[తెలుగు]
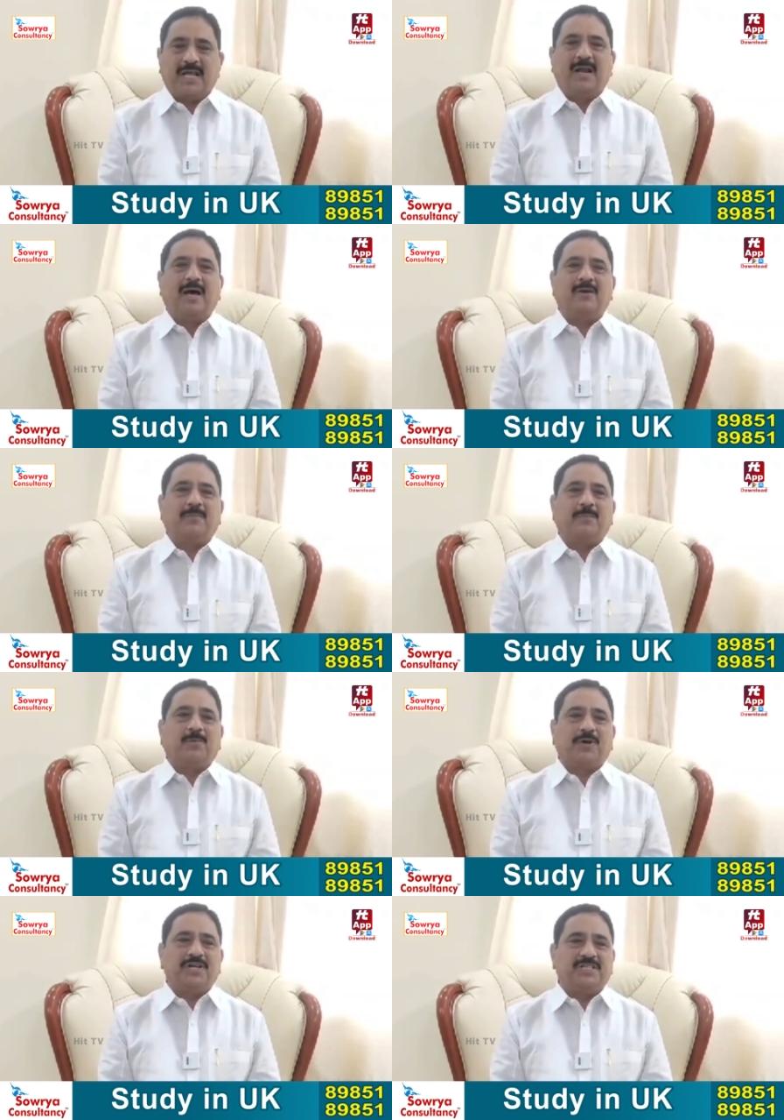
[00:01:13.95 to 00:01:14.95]
ప్రజల
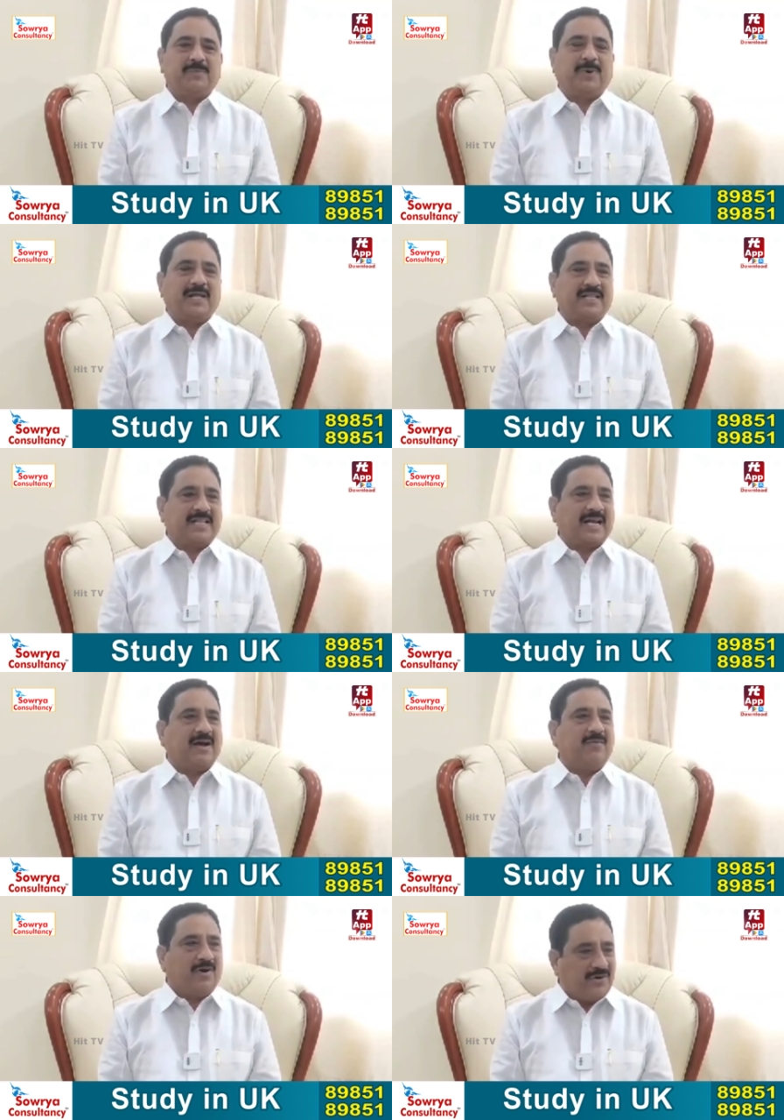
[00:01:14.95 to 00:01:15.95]
గురించి
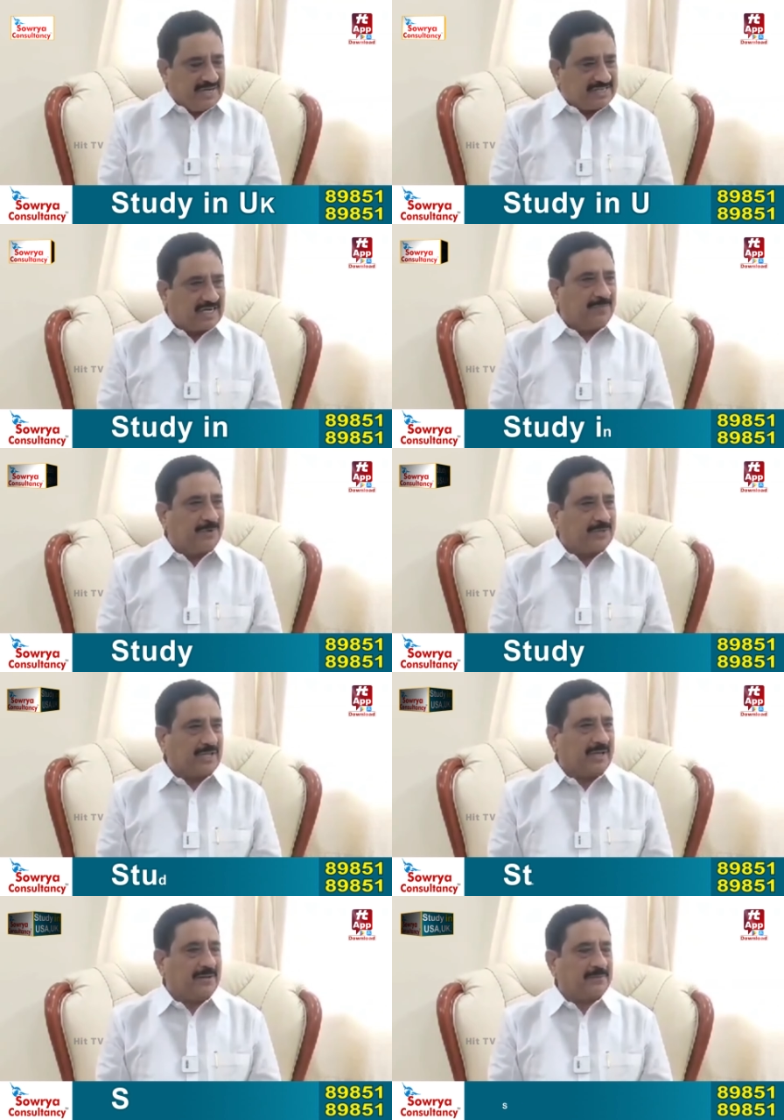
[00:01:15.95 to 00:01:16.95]
బాధ్యతగా
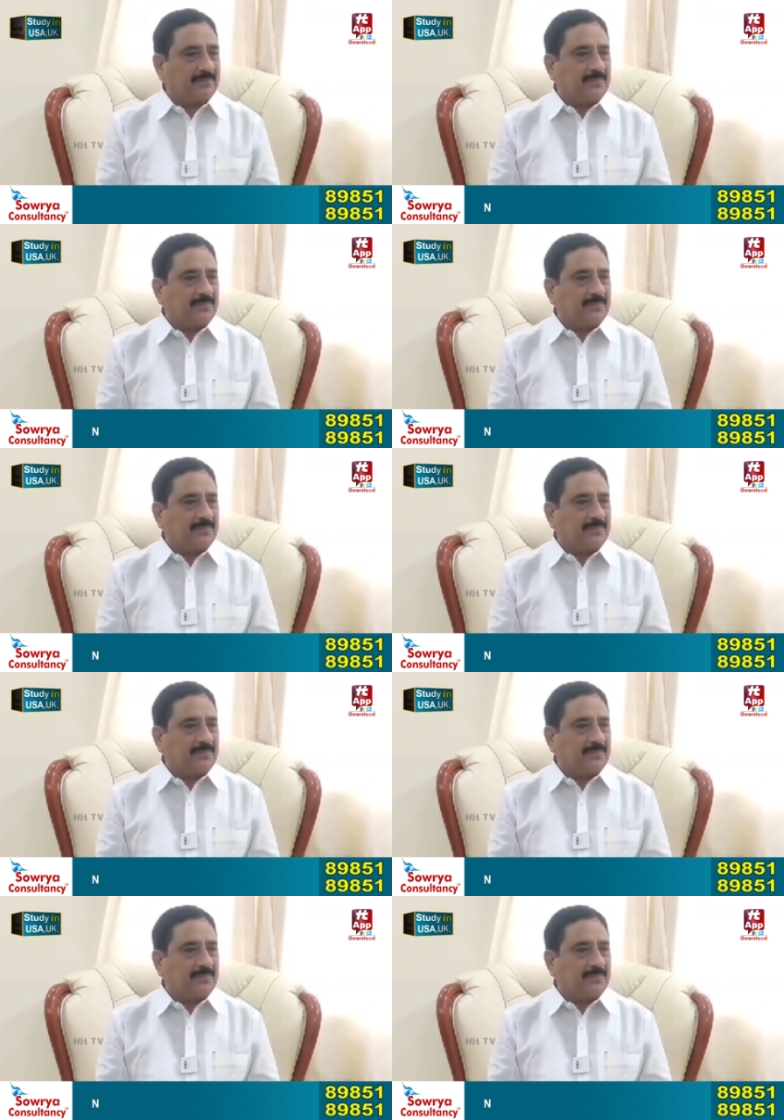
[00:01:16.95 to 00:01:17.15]
వ్యవహరించకపోతే